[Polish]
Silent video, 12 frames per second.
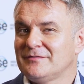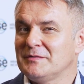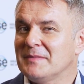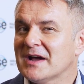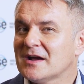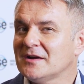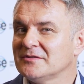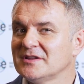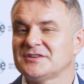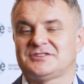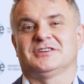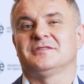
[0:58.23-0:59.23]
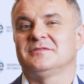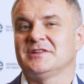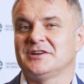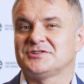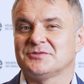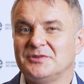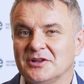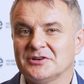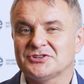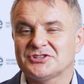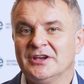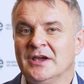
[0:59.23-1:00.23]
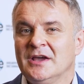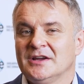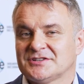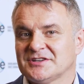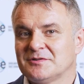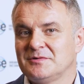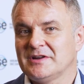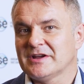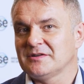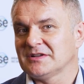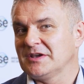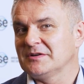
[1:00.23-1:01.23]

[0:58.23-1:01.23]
wymaga od nas szczególnej czujności, szczególnego